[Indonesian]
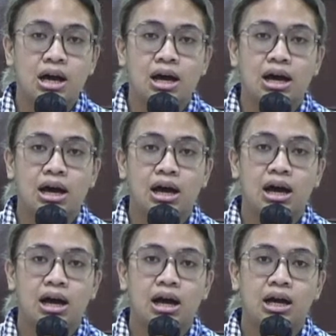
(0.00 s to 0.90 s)

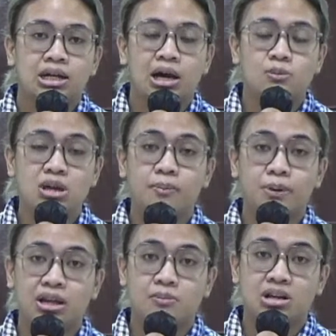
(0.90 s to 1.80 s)
uh, nabi yang
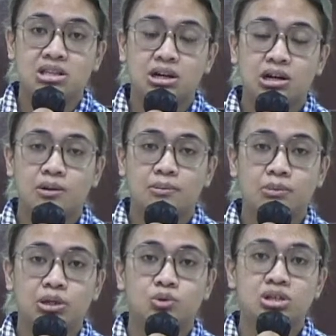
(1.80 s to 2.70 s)
paling banyak
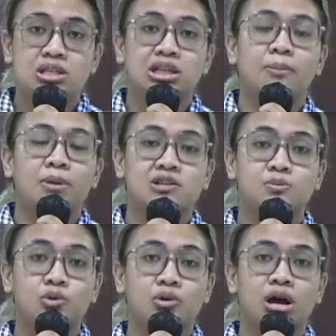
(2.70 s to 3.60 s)
menulis kitab
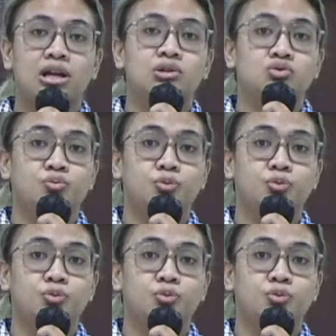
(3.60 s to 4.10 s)
Mazmur, ada 73